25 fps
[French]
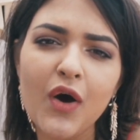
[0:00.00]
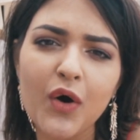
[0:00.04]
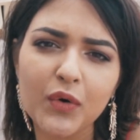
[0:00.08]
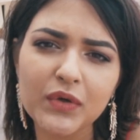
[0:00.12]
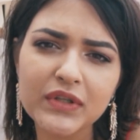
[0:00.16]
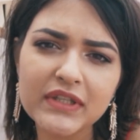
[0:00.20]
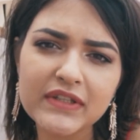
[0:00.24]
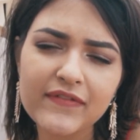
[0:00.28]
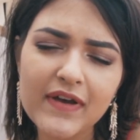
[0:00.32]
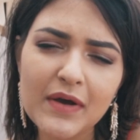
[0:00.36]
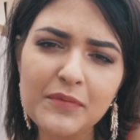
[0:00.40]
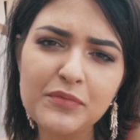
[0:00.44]

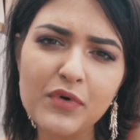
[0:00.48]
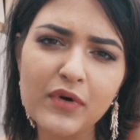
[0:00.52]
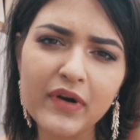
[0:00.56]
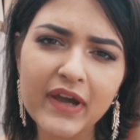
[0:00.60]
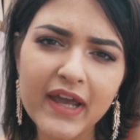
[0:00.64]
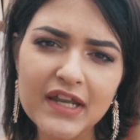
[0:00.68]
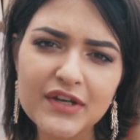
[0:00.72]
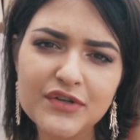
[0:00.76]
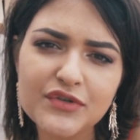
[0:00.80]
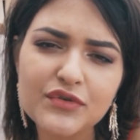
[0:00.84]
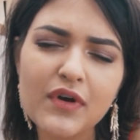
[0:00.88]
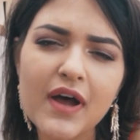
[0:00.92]
On y va pour
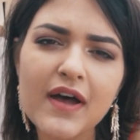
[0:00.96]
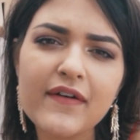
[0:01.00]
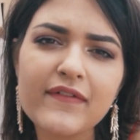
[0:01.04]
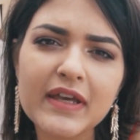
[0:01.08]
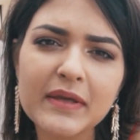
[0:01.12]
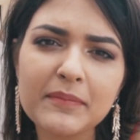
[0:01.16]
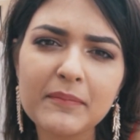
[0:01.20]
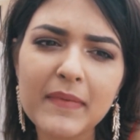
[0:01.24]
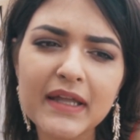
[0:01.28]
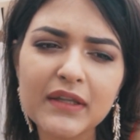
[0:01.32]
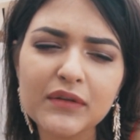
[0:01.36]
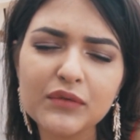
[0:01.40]
4 jours
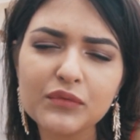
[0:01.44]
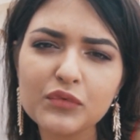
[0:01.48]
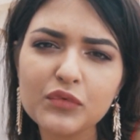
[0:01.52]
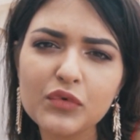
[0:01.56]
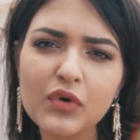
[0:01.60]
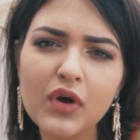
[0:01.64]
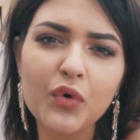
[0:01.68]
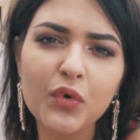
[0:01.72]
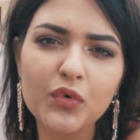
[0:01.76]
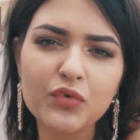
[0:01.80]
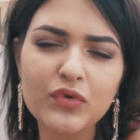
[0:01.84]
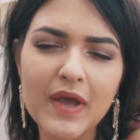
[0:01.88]
avec Manon,
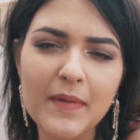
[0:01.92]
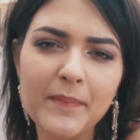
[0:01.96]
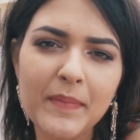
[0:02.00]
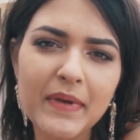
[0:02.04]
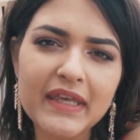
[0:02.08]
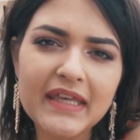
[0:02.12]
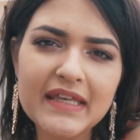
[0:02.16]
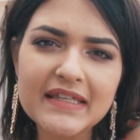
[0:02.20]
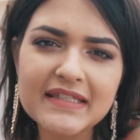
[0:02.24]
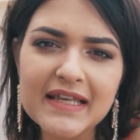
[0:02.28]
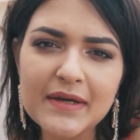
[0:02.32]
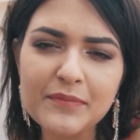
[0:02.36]
on lui a
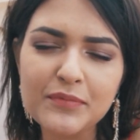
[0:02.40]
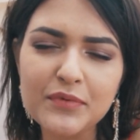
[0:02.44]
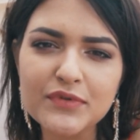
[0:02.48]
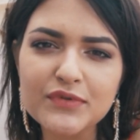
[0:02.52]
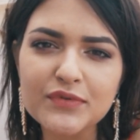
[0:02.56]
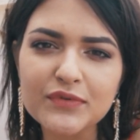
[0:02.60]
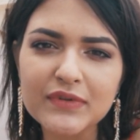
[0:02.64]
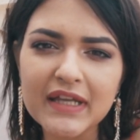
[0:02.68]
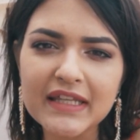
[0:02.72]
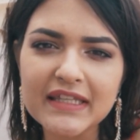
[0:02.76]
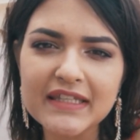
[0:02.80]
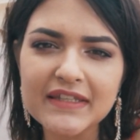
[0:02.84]
payé ça pour
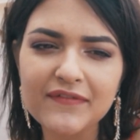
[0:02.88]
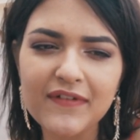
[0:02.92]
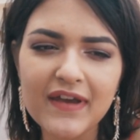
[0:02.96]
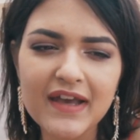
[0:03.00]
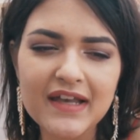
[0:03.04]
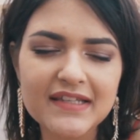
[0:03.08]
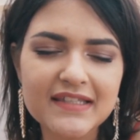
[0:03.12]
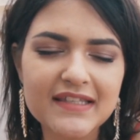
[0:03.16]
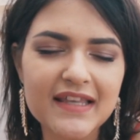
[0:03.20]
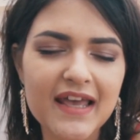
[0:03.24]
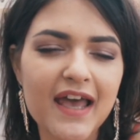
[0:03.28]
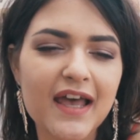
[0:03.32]
son
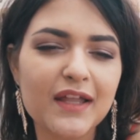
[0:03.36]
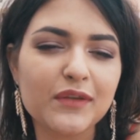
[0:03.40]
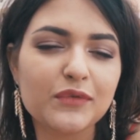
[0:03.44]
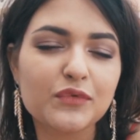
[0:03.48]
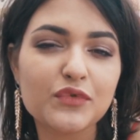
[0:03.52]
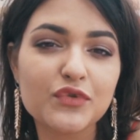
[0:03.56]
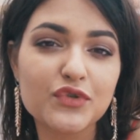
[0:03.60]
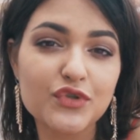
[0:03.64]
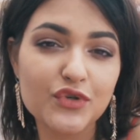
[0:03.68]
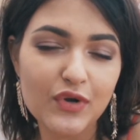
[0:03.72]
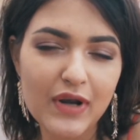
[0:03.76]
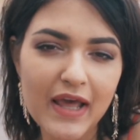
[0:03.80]
anniversaire,
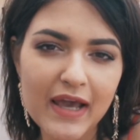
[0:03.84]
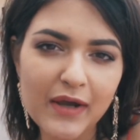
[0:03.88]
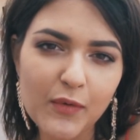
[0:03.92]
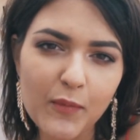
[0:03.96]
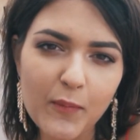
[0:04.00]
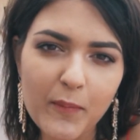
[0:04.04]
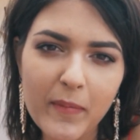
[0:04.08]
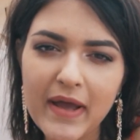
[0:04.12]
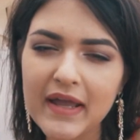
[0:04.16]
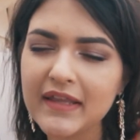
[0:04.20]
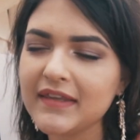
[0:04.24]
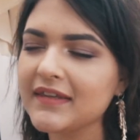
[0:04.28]
donc je
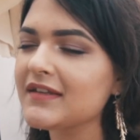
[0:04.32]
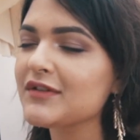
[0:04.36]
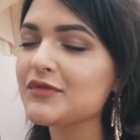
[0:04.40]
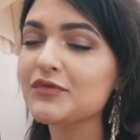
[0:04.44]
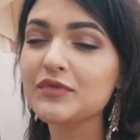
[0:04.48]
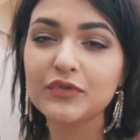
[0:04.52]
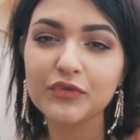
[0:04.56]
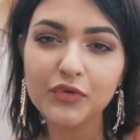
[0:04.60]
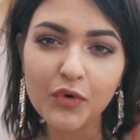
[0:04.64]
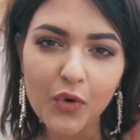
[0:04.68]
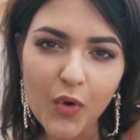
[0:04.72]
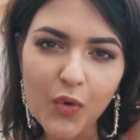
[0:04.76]
l'accompagne, je
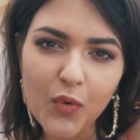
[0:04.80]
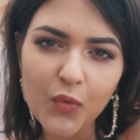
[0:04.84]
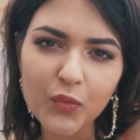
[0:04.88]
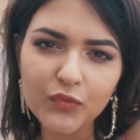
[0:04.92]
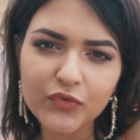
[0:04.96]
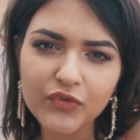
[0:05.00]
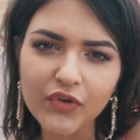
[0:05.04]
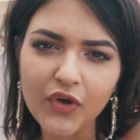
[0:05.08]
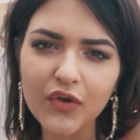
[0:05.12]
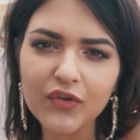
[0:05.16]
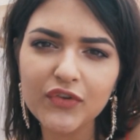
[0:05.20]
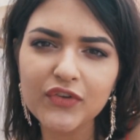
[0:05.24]
suis trop
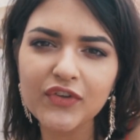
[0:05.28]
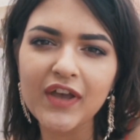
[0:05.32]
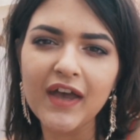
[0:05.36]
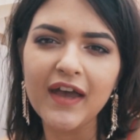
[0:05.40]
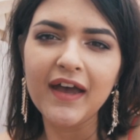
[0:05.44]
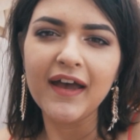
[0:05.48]
contente.